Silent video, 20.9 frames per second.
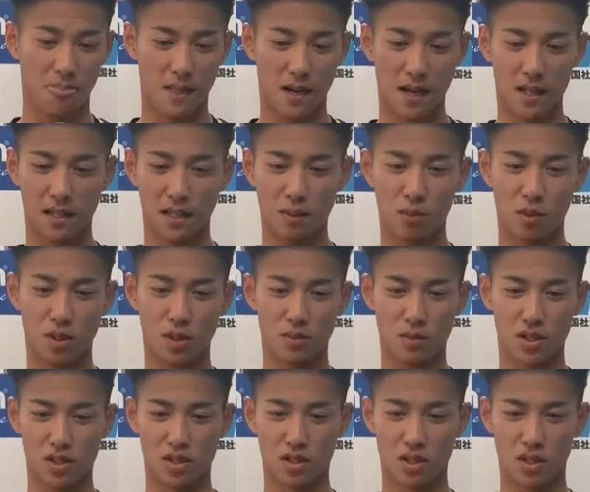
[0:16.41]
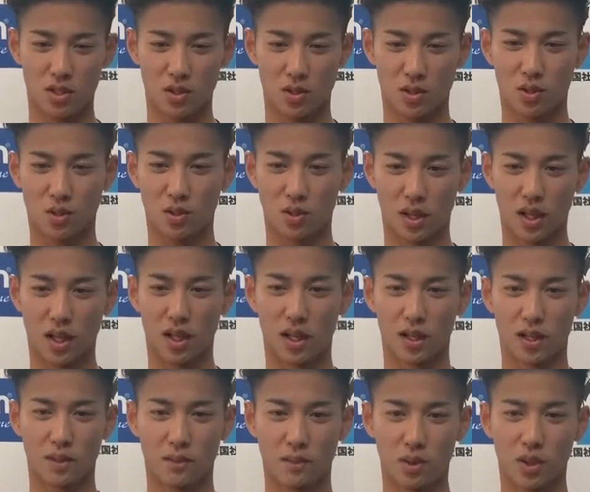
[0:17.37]
相手も1枚しかない状況で、もう
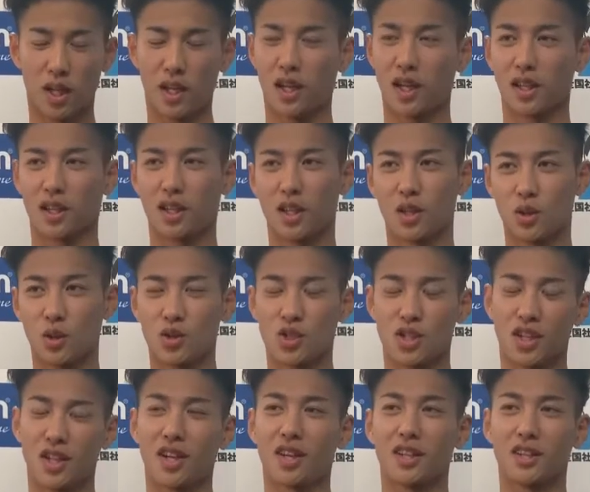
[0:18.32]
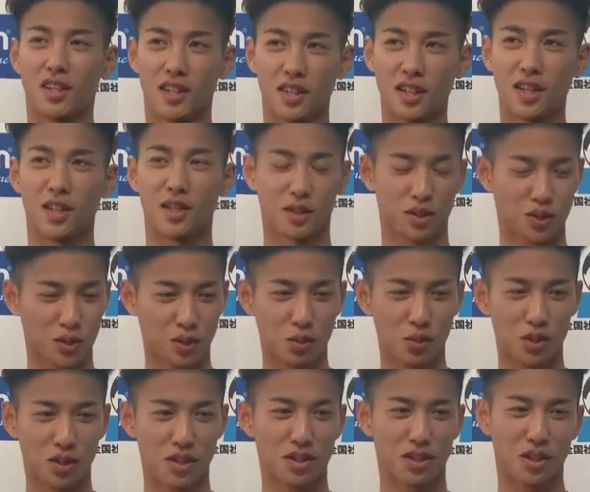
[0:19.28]
誰かが点取るしかなかったんで、
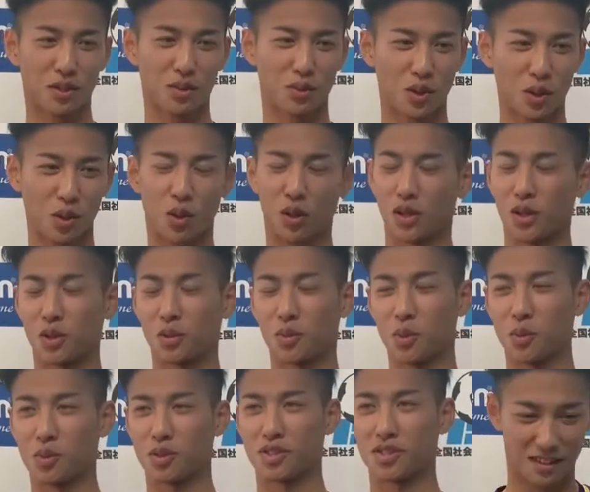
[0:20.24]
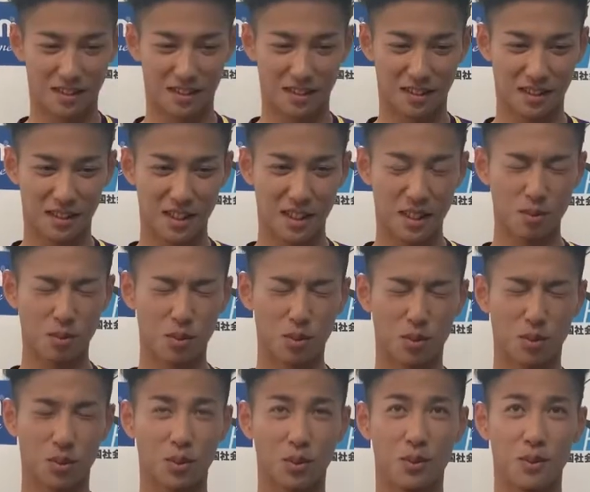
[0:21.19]
思い切って振ってよかったと思います。いやで
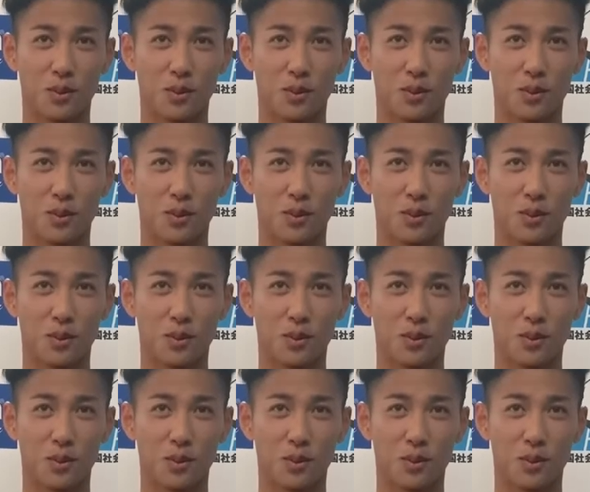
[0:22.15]
も